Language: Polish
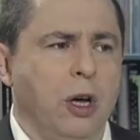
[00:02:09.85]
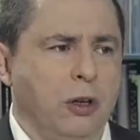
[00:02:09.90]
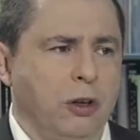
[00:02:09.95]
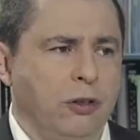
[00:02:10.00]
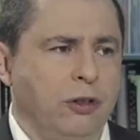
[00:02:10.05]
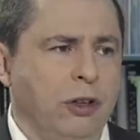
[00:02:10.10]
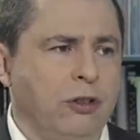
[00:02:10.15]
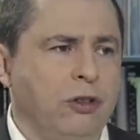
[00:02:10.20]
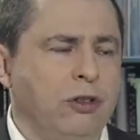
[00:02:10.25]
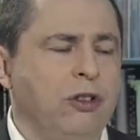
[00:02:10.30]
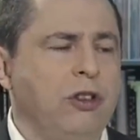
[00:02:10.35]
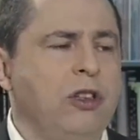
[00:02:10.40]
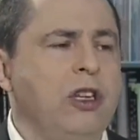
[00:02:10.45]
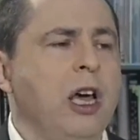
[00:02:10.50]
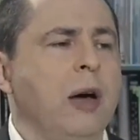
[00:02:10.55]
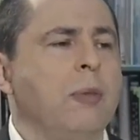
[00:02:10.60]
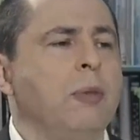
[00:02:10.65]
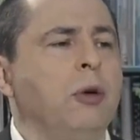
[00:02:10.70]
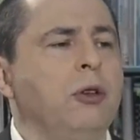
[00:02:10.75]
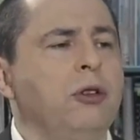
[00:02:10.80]
To znaczy,
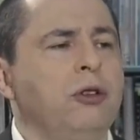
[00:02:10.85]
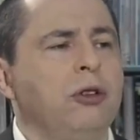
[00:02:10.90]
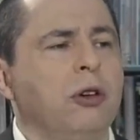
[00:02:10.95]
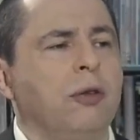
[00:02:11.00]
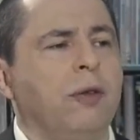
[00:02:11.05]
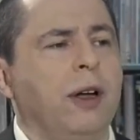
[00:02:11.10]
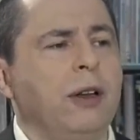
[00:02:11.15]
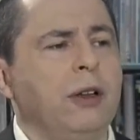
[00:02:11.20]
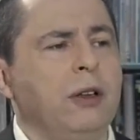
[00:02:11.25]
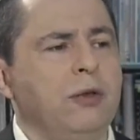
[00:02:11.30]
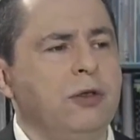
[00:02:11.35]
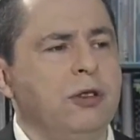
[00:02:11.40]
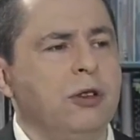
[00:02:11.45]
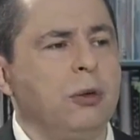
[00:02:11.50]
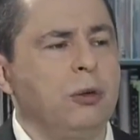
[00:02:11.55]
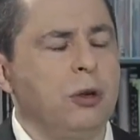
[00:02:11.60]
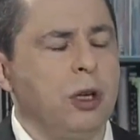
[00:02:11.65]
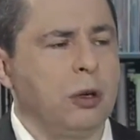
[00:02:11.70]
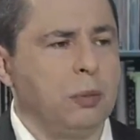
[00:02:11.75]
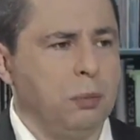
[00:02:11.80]
zdiabolizowany
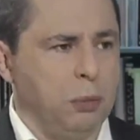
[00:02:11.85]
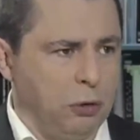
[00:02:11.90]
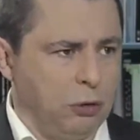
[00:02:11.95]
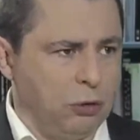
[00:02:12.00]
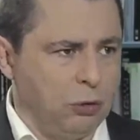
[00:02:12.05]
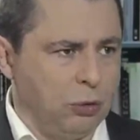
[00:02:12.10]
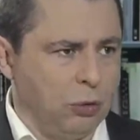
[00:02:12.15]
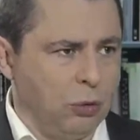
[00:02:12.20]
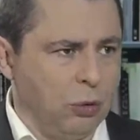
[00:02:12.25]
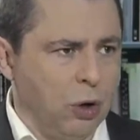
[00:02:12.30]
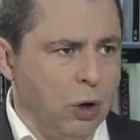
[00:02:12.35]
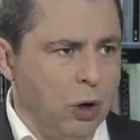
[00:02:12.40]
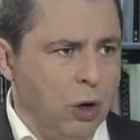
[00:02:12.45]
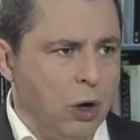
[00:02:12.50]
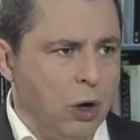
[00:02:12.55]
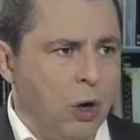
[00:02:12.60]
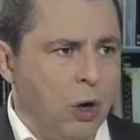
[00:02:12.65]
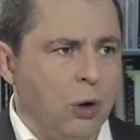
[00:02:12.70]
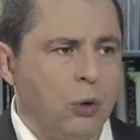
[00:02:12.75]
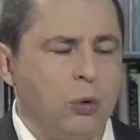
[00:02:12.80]
wizerunek PiSu,
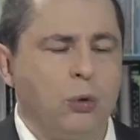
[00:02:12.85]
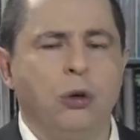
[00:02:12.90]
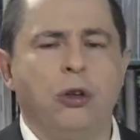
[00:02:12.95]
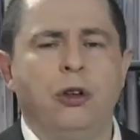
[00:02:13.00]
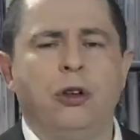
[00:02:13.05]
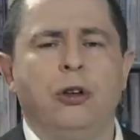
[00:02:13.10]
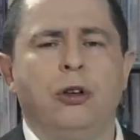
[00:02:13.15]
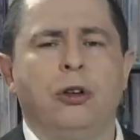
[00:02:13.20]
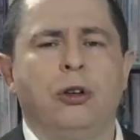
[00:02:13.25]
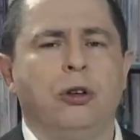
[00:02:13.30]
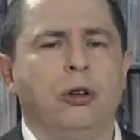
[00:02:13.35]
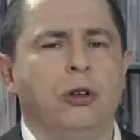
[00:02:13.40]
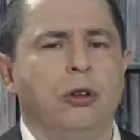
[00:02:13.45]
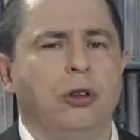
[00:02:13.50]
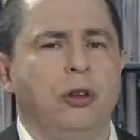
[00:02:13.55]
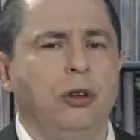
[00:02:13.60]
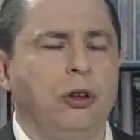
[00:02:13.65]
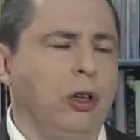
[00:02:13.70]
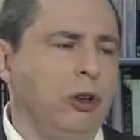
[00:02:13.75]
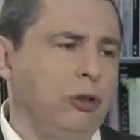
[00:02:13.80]
który
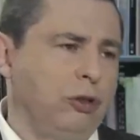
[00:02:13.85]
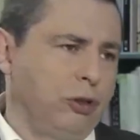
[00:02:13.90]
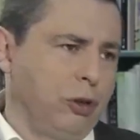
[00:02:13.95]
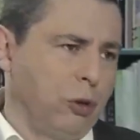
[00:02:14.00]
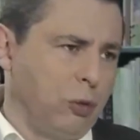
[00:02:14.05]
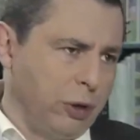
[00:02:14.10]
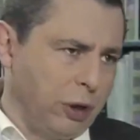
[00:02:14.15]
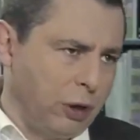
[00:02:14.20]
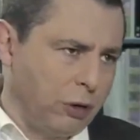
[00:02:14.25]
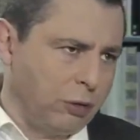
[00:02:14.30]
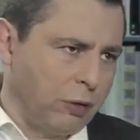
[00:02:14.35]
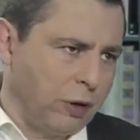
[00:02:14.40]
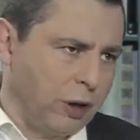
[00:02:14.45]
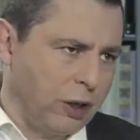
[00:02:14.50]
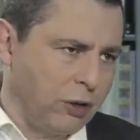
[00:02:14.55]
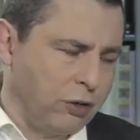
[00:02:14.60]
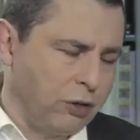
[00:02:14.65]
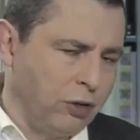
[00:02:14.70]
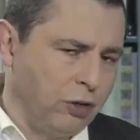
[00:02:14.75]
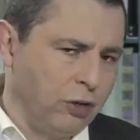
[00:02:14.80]
jest szczególnie Jarosława
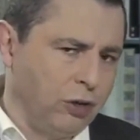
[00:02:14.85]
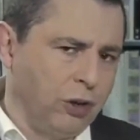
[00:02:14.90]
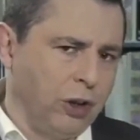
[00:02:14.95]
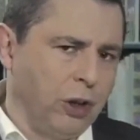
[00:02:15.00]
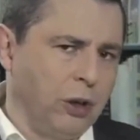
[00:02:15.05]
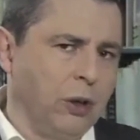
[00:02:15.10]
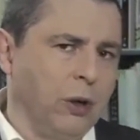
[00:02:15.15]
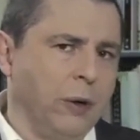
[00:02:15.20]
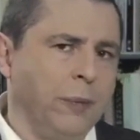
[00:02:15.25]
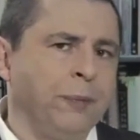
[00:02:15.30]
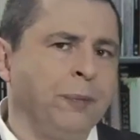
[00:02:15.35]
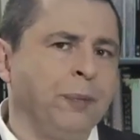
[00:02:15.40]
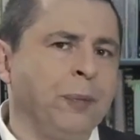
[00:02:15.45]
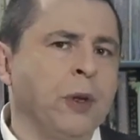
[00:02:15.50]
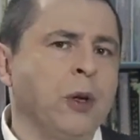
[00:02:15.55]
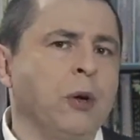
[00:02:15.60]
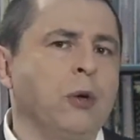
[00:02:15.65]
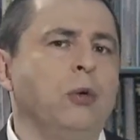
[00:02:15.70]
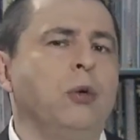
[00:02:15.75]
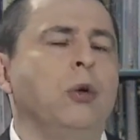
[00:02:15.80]
Kaczyńskiego,
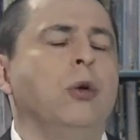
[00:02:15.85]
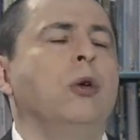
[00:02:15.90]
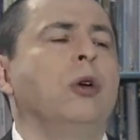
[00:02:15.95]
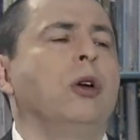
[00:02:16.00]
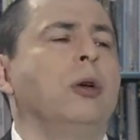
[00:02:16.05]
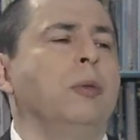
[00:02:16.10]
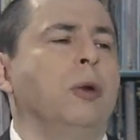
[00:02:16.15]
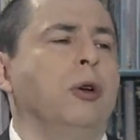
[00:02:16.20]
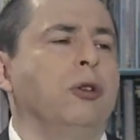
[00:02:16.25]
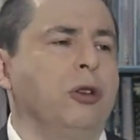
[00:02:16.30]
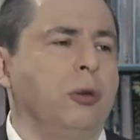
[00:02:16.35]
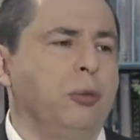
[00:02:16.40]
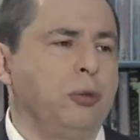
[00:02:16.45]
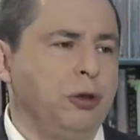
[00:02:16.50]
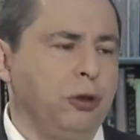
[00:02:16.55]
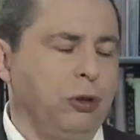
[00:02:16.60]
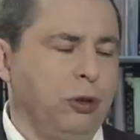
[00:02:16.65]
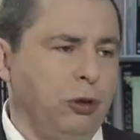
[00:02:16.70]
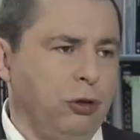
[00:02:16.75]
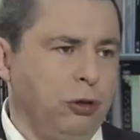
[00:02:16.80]
który może
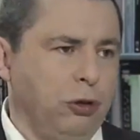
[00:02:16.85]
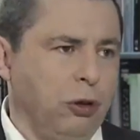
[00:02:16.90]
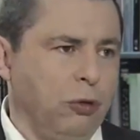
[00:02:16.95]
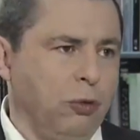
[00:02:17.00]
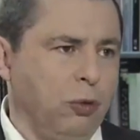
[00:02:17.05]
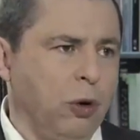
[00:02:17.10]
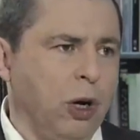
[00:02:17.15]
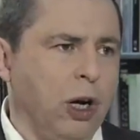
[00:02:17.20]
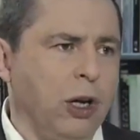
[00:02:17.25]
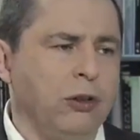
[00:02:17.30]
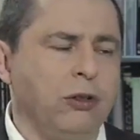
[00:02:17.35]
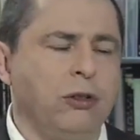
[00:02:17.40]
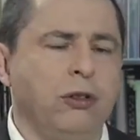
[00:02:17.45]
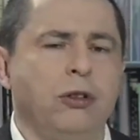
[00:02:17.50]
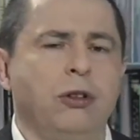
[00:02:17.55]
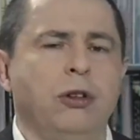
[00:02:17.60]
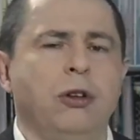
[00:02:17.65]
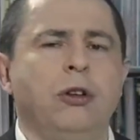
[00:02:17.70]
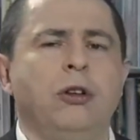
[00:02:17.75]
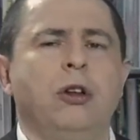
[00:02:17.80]
przydojść do
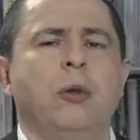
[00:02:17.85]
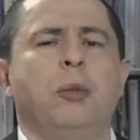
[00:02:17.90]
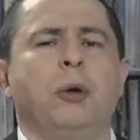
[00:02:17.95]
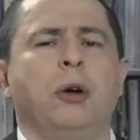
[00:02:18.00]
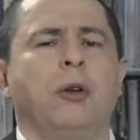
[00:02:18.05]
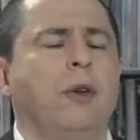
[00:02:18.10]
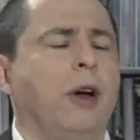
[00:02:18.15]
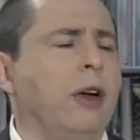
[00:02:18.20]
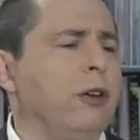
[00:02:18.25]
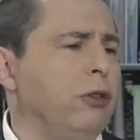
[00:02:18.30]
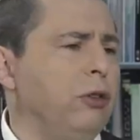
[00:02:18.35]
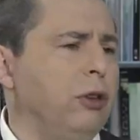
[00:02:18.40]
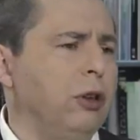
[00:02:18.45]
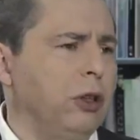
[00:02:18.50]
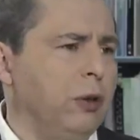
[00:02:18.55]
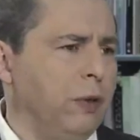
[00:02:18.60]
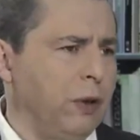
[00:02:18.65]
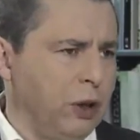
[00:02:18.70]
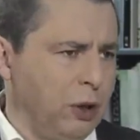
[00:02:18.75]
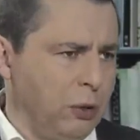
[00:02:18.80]
władzy i doprowadzi do
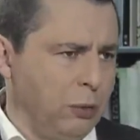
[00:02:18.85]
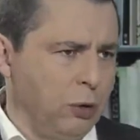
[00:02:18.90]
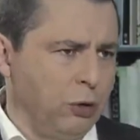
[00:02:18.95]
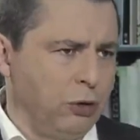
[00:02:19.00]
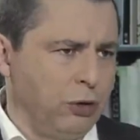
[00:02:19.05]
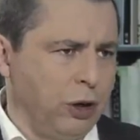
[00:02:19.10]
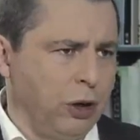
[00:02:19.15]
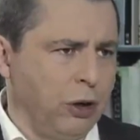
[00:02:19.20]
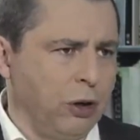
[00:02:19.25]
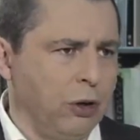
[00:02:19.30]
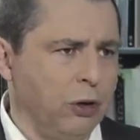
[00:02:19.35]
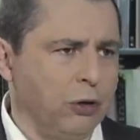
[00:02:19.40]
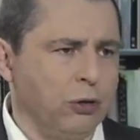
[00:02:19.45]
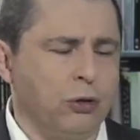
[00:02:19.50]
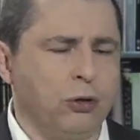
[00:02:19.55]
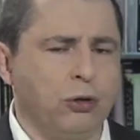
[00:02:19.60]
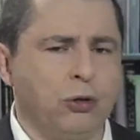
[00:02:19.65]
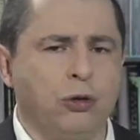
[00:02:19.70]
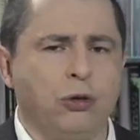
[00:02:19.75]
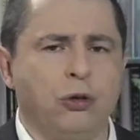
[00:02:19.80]
nie wiadomo czego,
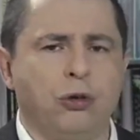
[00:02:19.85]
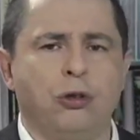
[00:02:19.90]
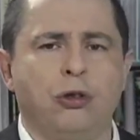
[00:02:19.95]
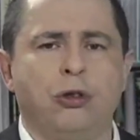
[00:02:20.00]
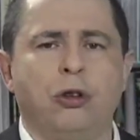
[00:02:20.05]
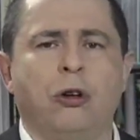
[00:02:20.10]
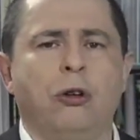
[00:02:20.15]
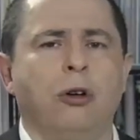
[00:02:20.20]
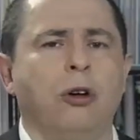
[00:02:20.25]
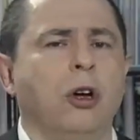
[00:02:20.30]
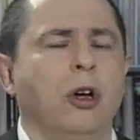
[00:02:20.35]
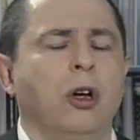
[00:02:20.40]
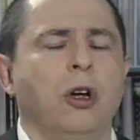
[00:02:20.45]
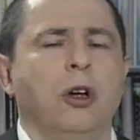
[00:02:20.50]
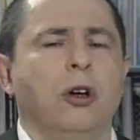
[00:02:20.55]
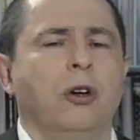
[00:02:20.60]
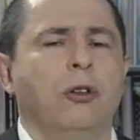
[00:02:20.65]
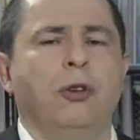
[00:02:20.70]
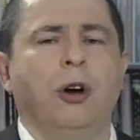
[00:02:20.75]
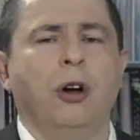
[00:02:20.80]
do
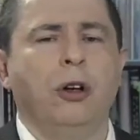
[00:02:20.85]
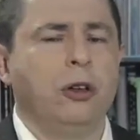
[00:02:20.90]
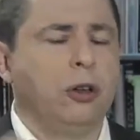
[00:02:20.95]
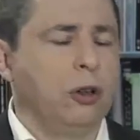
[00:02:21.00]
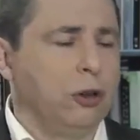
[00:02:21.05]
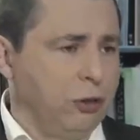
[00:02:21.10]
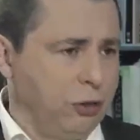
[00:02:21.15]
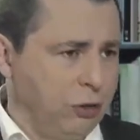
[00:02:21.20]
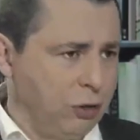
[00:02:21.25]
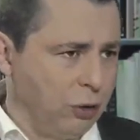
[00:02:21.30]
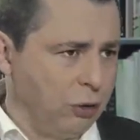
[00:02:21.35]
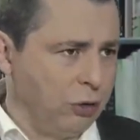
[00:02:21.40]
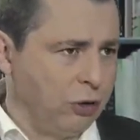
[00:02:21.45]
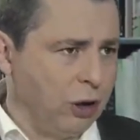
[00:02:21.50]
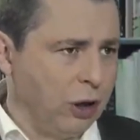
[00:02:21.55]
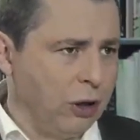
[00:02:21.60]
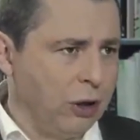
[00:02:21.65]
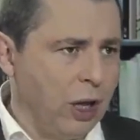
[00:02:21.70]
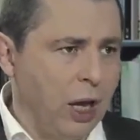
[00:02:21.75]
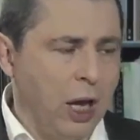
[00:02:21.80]
wojny z
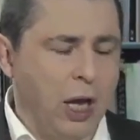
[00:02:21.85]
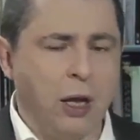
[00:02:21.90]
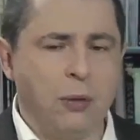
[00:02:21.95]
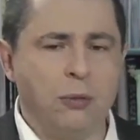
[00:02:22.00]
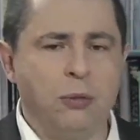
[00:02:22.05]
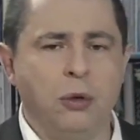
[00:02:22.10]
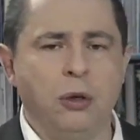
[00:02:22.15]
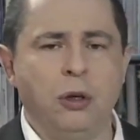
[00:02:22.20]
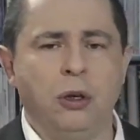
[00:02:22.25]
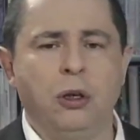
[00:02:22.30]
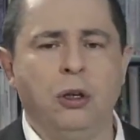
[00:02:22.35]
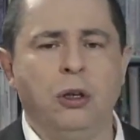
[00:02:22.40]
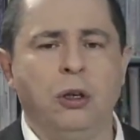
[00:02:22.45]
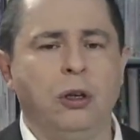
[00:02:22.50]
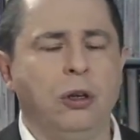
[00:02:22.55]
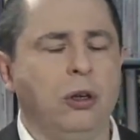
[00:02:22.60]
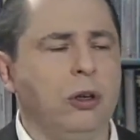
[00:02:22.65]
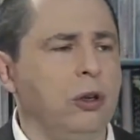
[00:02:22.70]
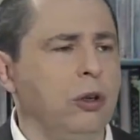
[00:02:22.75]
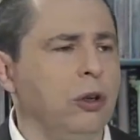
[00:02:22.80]

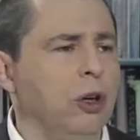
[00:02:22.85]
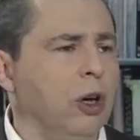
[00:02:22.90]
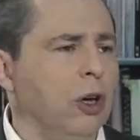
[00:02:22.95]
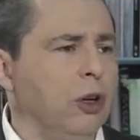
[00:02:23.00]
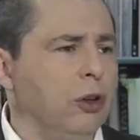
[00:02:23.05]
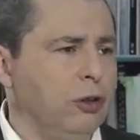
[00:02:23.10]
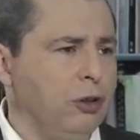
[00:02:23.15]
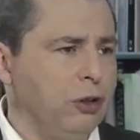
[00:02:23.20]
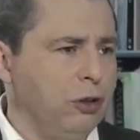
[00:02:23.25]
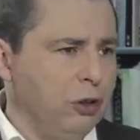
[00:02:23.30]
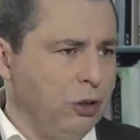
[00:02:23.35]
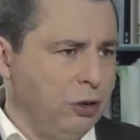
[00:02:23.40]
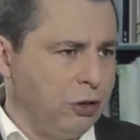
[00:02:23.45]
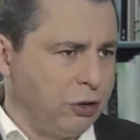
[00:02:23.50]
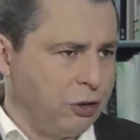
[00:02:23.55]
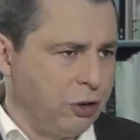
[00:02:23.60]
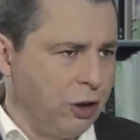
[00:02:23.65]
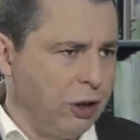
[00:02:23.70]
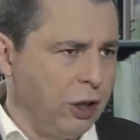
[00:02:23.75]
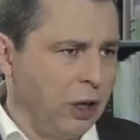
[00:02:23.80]
sąsiadami,
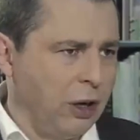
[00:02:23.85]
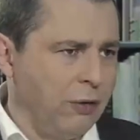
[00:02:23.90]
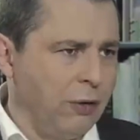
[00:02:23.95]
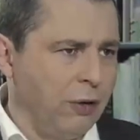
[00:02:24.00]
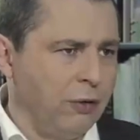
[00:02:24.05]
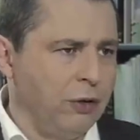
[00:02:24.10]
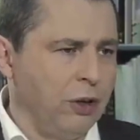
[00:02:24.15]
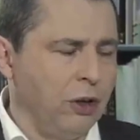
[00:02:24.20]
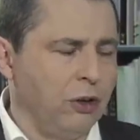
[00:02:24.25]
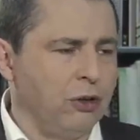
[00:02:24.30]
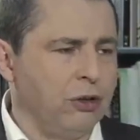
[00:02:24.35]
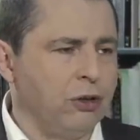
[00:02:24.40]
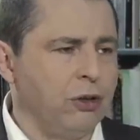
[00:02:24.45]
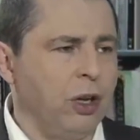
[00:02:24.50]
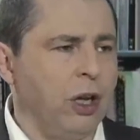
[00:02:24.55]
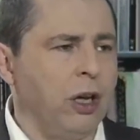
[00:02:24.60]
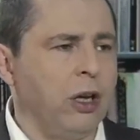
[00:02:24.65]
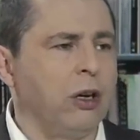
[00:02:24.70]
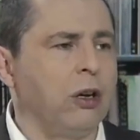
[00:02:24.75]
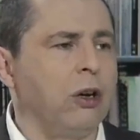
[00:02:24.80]
zniszczenia
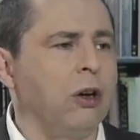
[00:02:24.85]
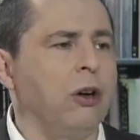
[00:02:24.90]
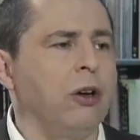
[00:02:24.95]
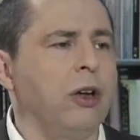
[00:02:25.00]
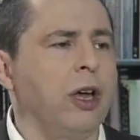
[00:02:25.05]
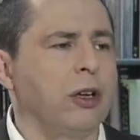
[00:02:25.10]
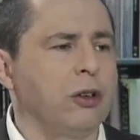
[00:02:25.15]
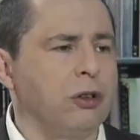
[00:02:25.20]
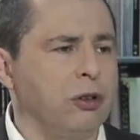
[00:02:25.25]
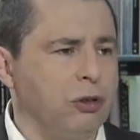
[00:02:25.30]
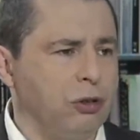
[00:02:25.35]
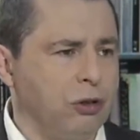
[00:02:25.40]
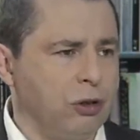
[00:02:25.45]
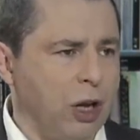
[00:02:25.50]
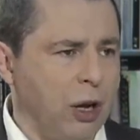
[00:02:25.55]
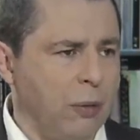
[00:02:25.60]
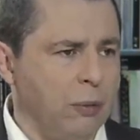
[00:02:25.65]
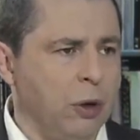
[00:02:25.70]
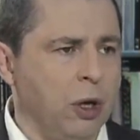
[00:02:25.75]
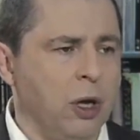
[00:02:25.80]
wewnętrznego, jakiś
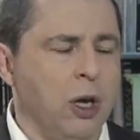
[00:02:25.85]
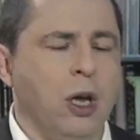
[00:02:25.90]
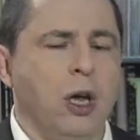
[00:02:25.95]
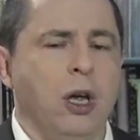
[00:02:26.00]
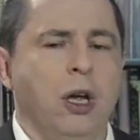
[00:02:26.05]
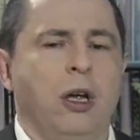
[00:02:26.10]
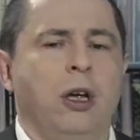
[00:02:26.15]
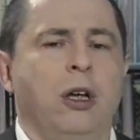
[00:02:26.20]
tam mhm.